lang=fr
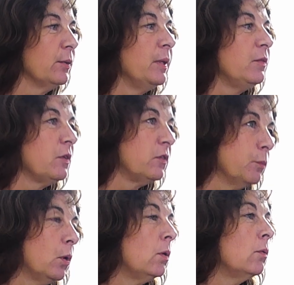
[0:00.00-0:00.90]
mais
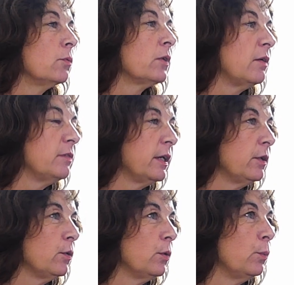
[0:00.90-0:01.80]
effectivement, on
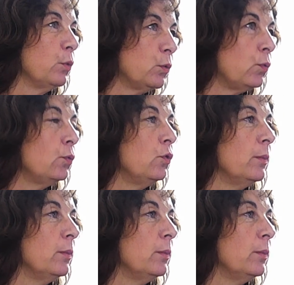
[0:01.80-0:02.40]
travaille beaucoup de